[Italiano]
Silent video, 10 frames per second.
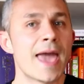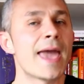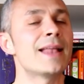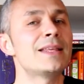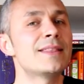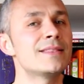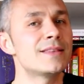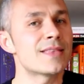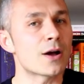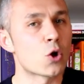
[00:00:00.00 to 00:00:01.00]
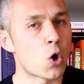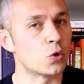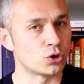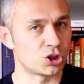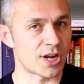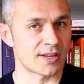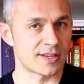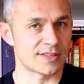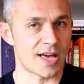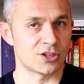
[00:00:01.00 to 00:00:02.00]
è l'identità conscia che
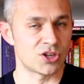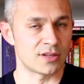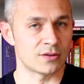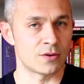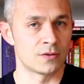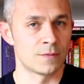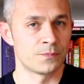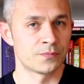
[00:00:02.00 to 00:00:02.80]
sta agendo.